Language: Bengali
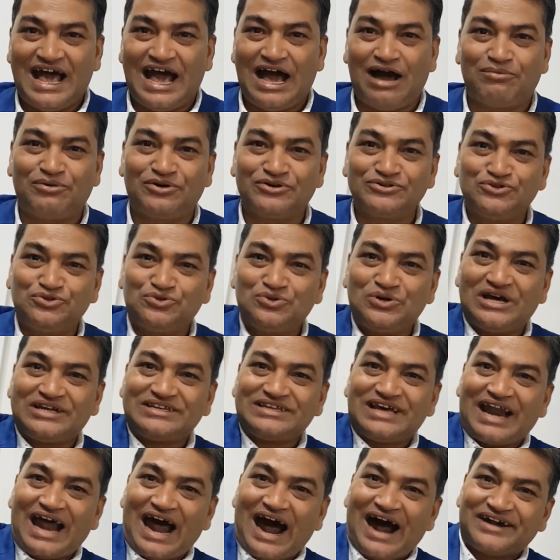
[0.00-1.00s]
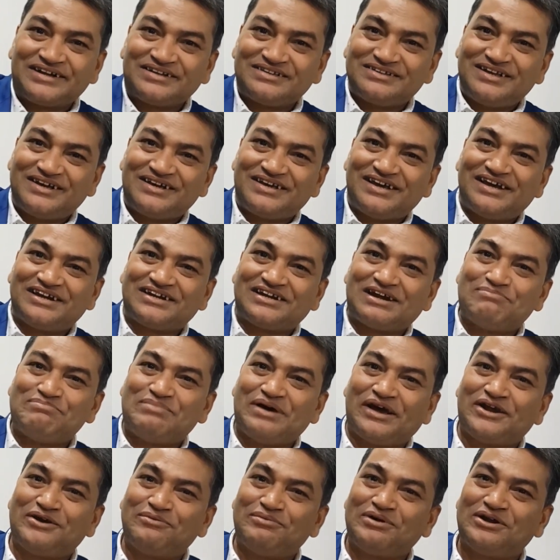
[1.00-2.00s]
এবং দুই থেকে এটা
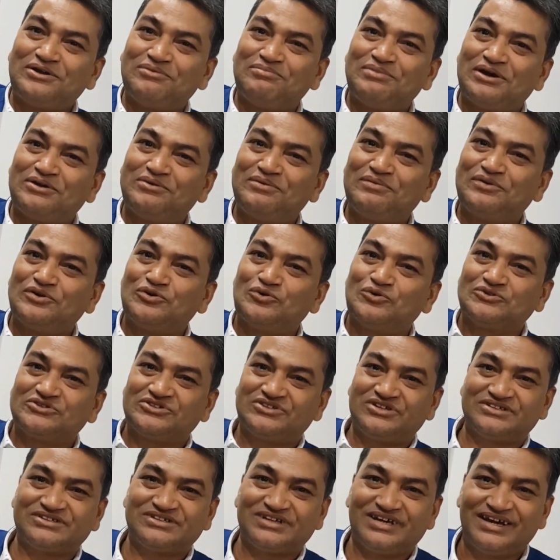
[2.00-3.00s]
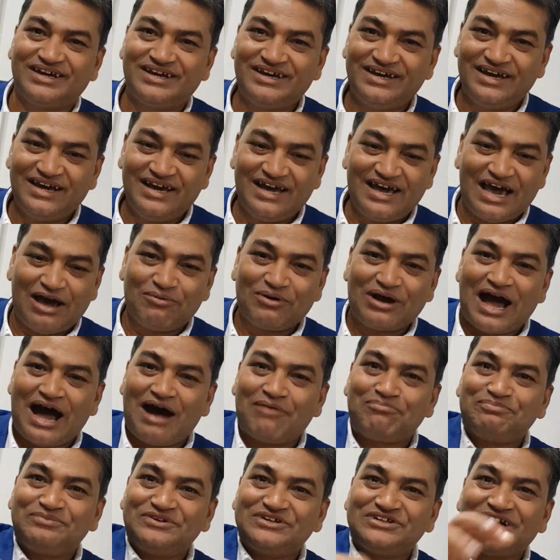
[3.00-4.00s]
বেড়ে বেড়ে বেড়ে বেড়ে উঠতেছে এবং
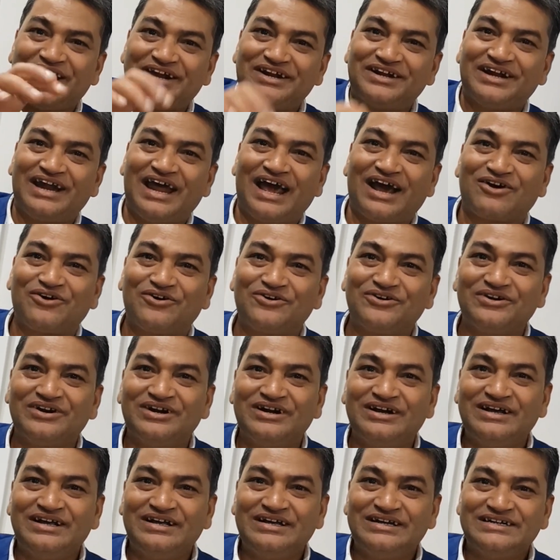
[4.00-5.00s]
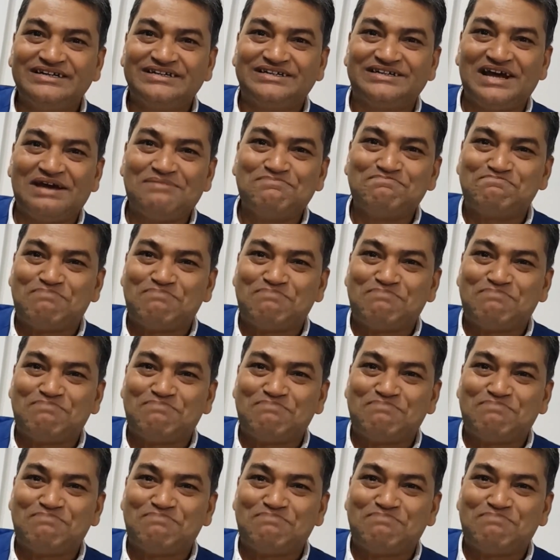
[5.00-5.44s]
আপনি জানেন এখন সেই